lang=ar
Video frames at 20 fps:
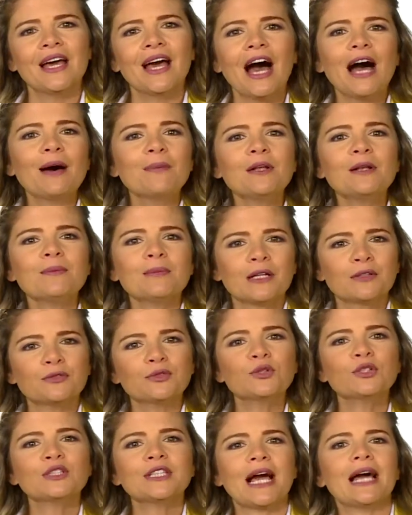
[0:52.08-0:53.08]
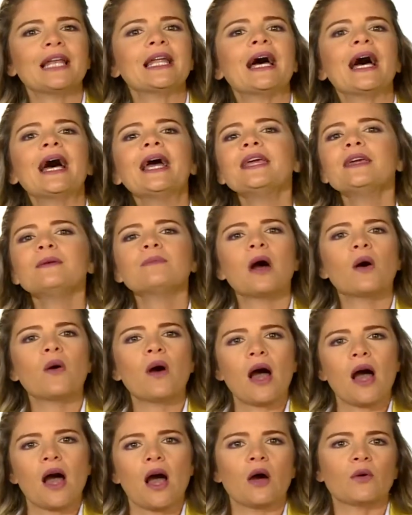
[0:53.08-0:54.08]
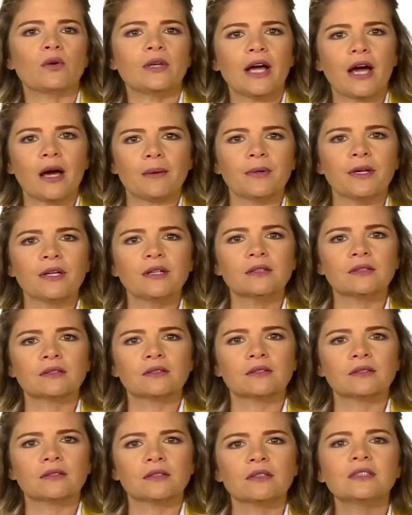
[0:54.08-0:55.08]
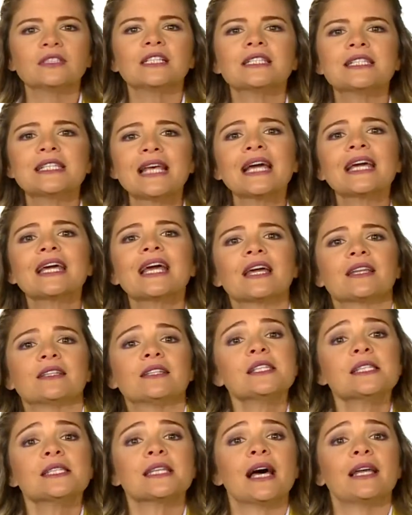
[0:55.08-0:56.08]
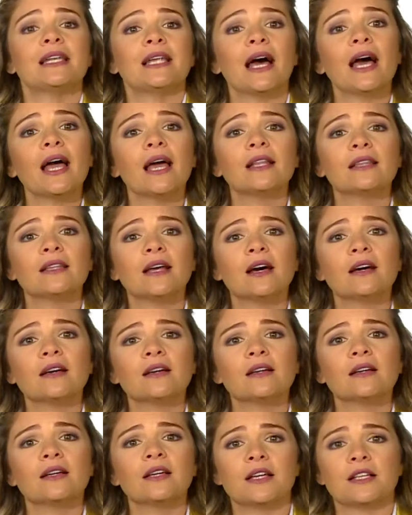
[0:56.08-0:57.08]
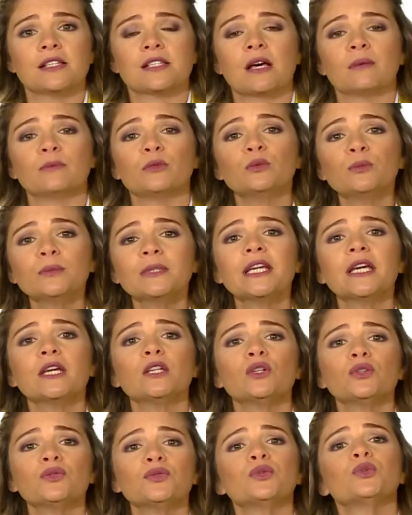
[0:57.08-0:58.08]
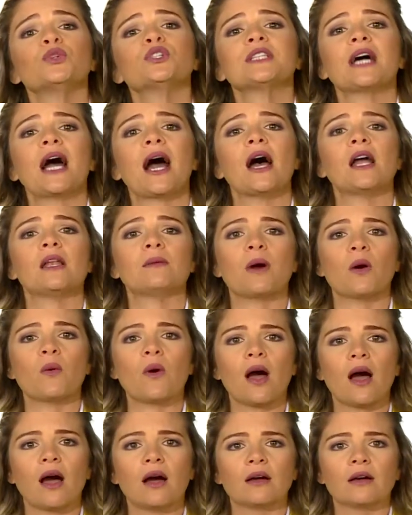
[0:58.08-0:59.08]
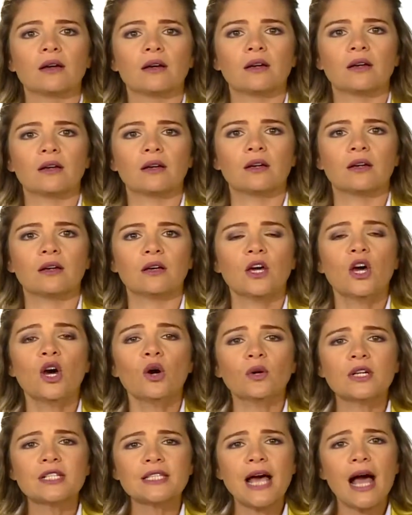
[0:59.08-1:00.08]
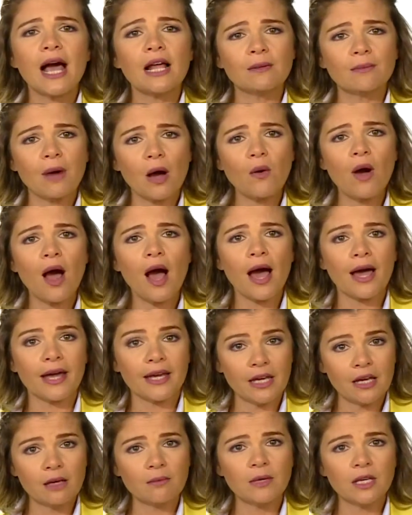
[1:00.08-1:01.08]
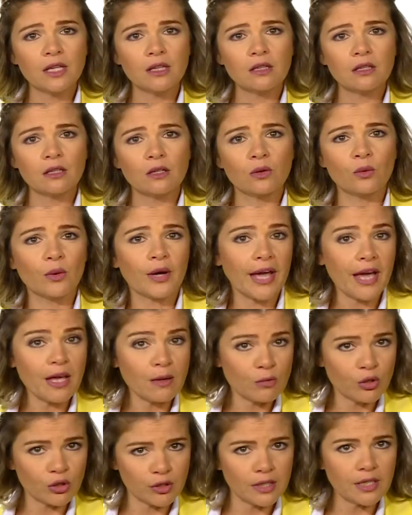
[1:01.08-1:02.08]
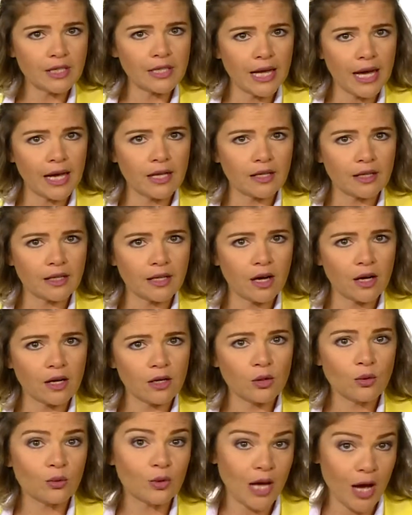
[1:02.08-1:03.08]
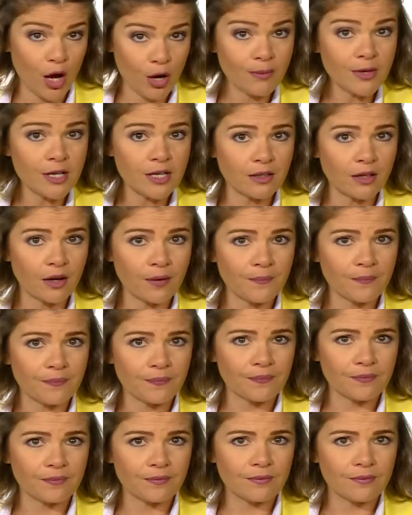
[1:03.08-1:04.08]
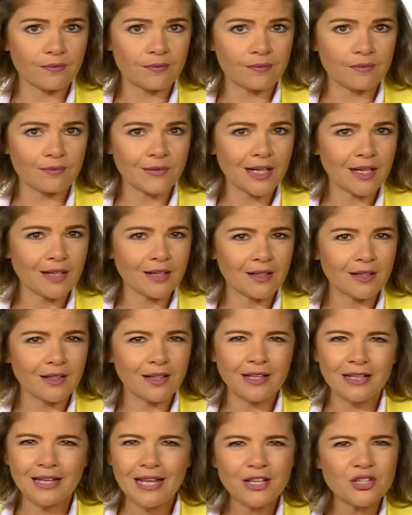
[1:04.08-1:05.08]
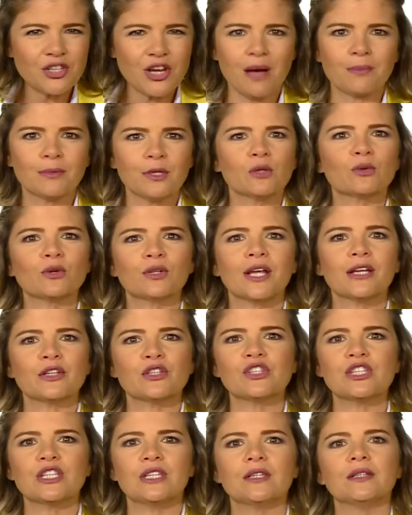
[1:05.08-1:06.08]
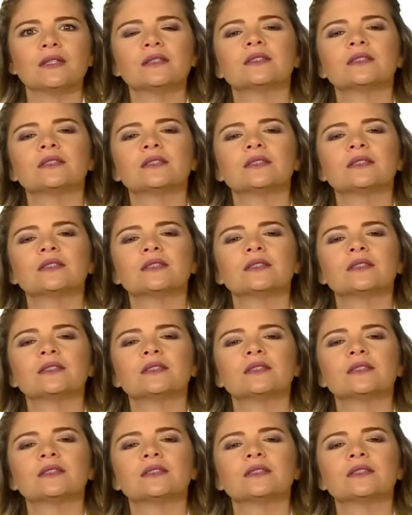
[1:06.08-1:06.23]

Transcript: قبل ما نفوت على أي موقع أو لعبة نتذكر نسأل أهلنا إذا ممكن نفوت على هالموقع وإذا هالموقع آمن وغير مضر لإلنا ولعمرنا ليش عم بقلكن هالشي؟